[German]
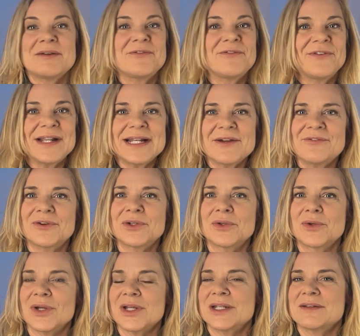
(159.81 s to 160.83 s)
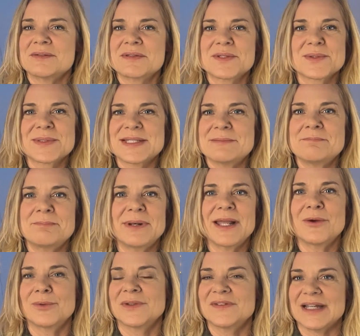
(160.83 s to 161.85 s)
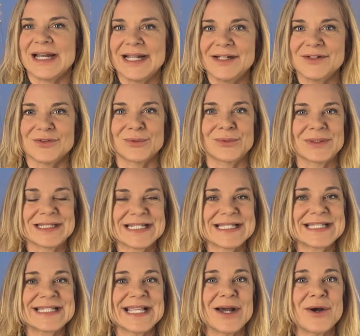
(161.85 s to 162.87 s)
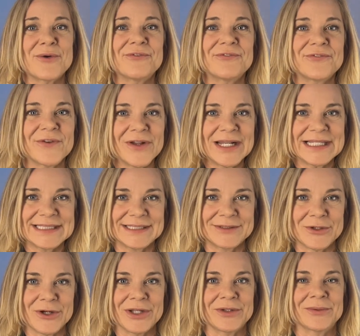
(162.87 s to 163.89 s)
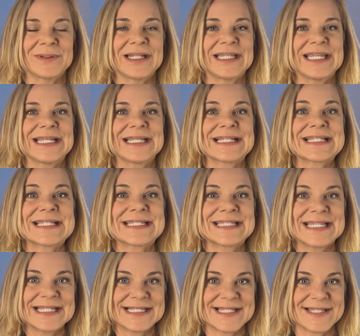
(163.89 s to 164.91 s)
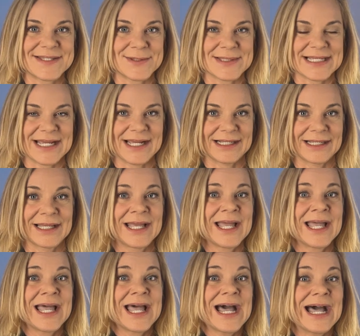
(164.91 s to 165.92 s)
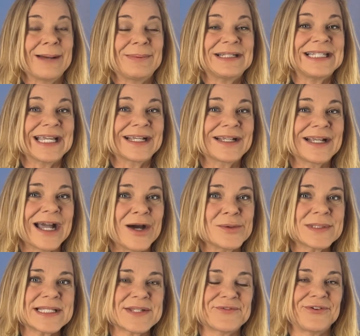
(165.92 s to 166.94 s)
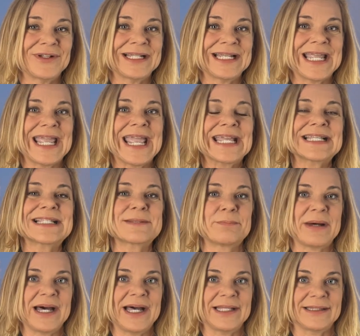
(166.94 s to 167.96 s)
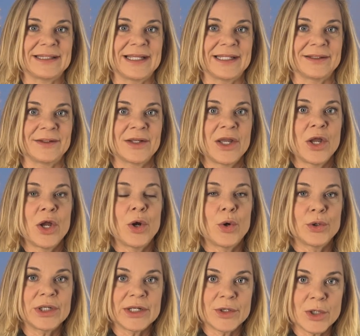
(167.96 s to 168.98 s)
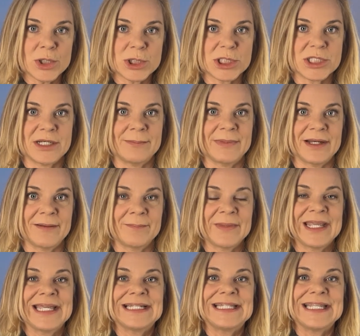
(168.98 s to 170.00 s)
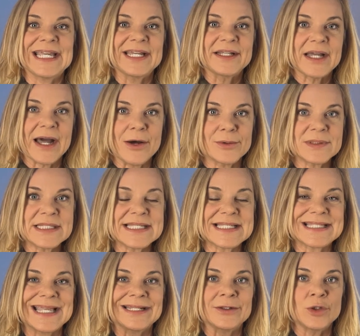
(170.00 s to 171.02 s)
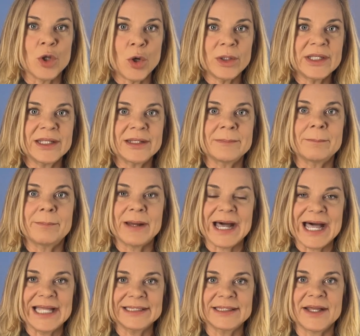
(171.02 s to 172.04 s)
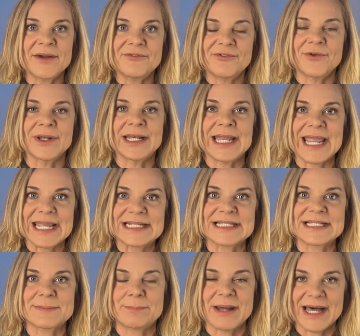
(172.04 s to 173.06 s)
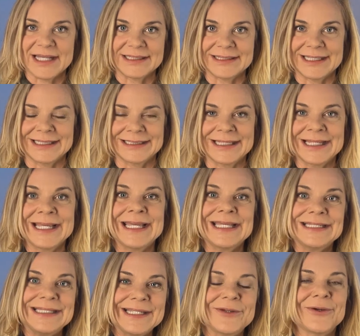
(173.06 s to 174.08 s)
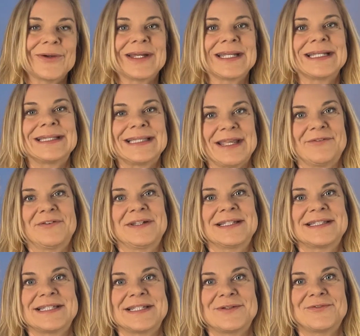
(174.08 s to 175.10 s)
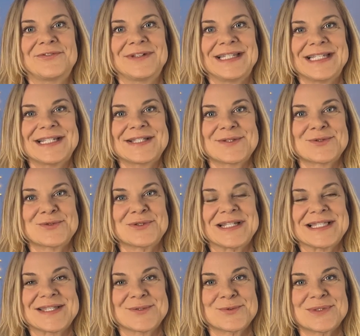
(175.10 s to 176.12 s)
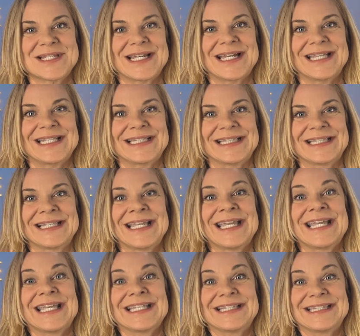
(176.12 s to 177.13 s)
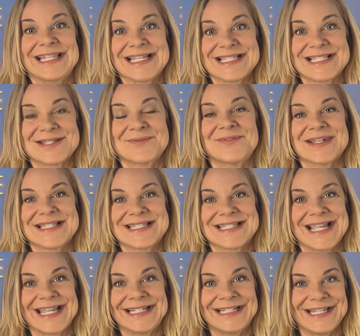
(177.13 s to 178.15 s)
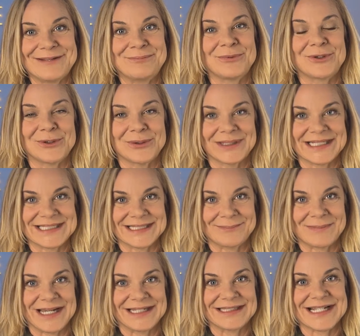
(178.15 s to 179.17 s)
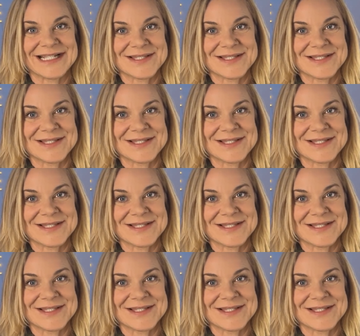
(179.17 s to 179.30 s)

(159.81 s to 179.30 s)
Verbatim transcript: Viel davon gehört zu simpler Unterhaltung und das ist ja auch völlig in Ordnung, dagegen ist nichts zu sagen. Aber die Accounts von Ex-Partnern oder noch schlimmer, die Accounts der neuen Partner von Ex-Partnern, die gehören definitiv nicht zu den Zutaten dessen, was dein Leben glücklicher macht.